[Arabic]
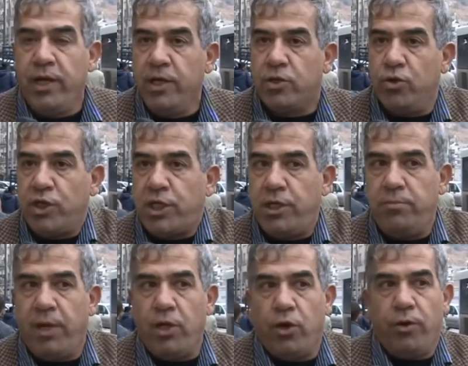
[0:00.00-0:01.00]
شو 20
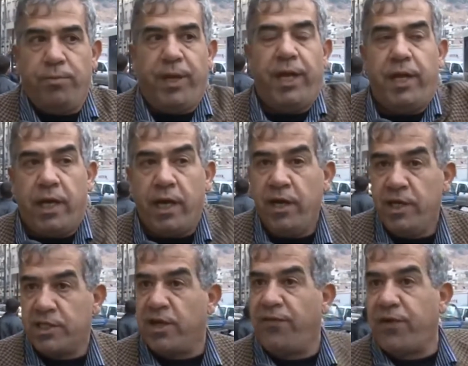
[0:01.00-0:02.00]
مليون مهن
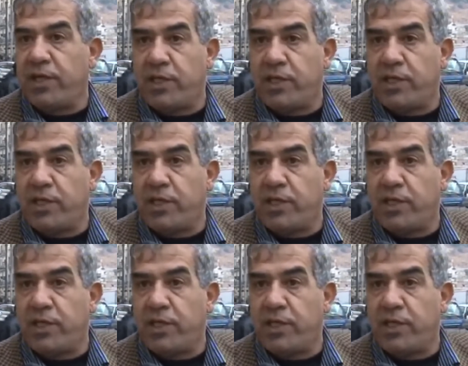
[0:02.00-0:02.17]
سفره